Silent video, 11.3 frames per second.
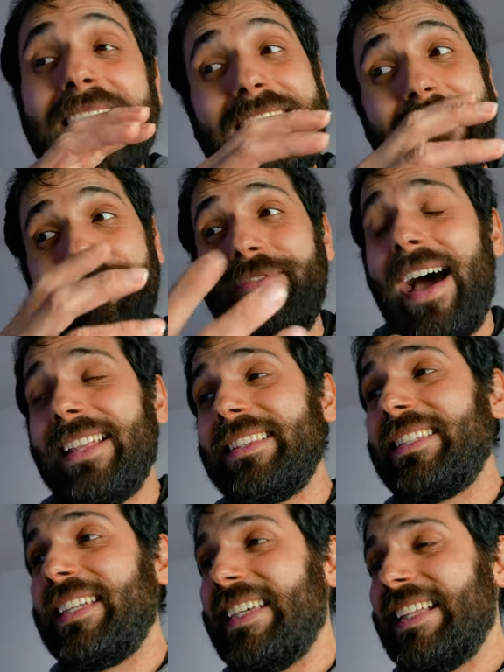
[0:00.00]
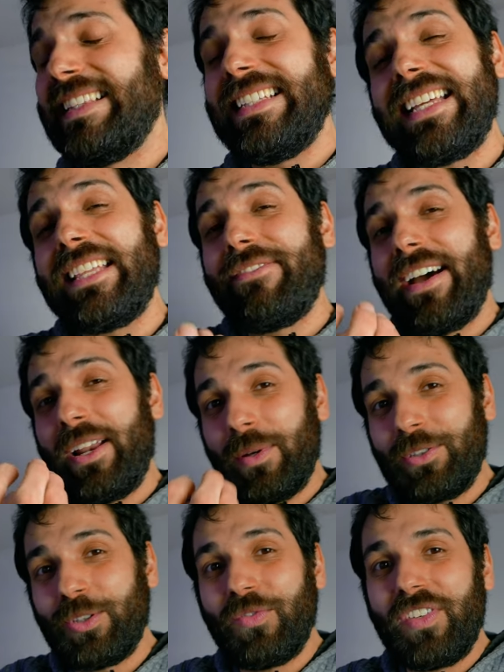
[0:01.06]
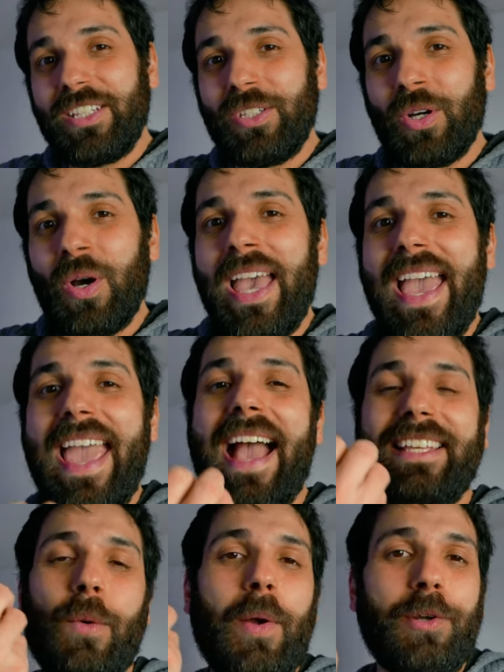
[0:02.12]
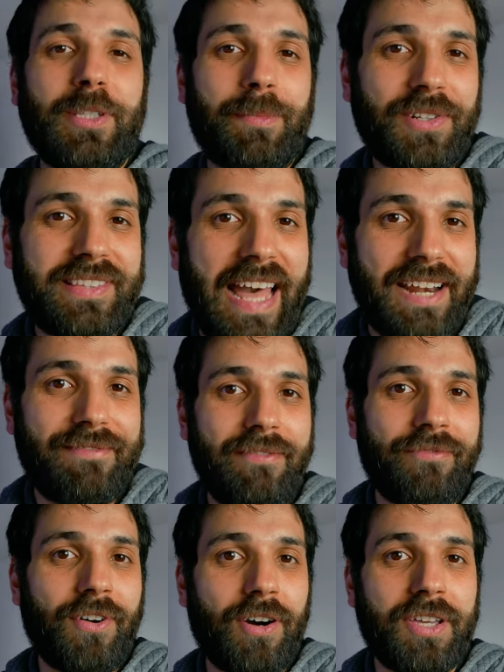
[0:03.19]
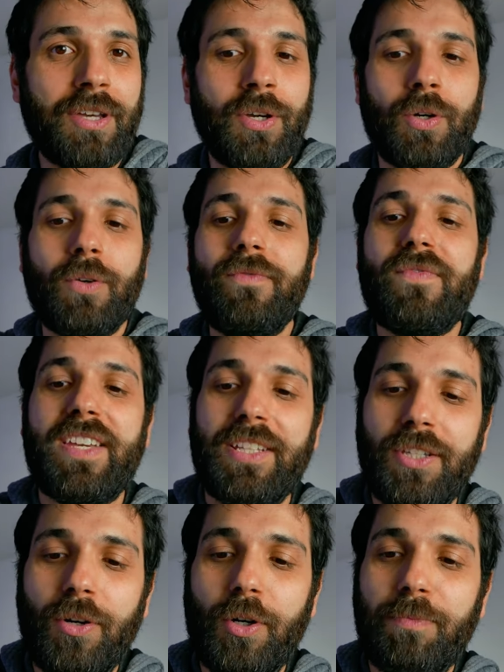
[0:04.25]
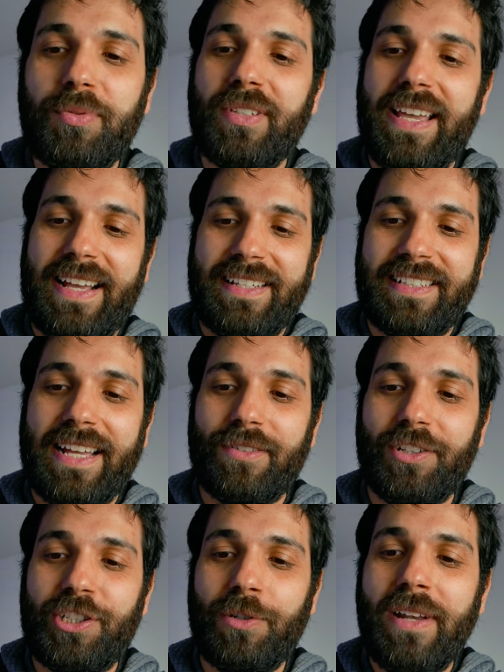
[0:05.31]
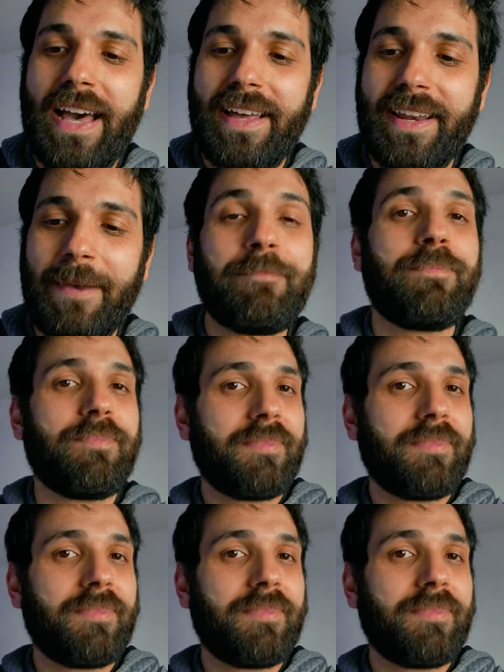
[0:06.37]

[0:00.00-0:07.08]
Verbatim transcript: Infatti, l'idea di fare questo video è anche quella di portarvi a voi un video... Ops, è cascato il cellulare